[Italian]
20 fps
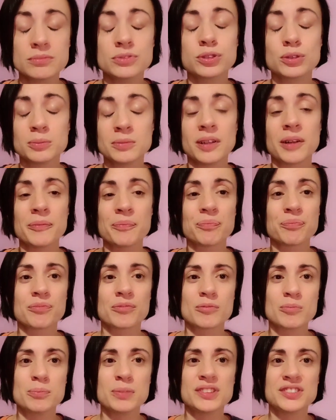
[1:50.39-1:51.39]
insomma,
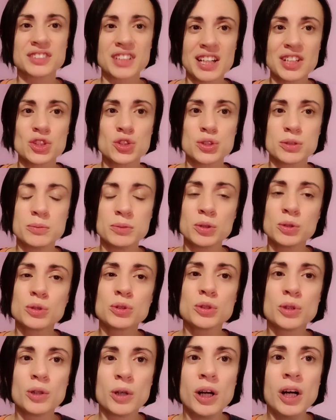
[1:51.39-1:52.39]
un pestaggio
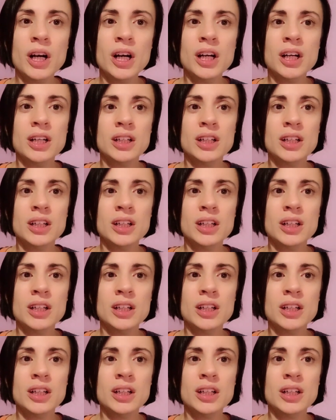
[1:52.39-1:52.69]
molto...